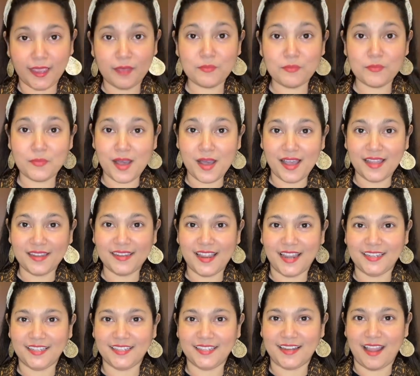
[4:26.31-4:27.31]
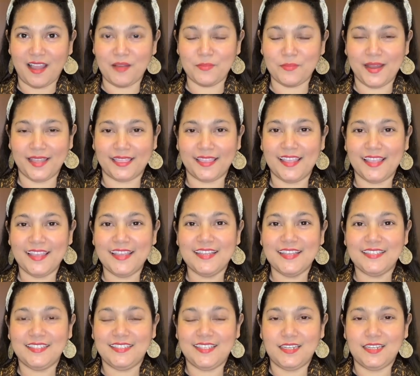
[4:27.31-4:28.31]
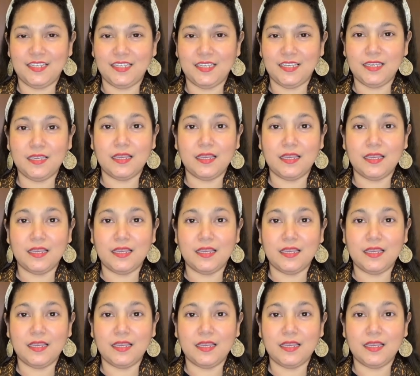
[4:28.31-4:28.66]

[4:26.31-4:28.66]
Mbak Nani Rahmat. Jadi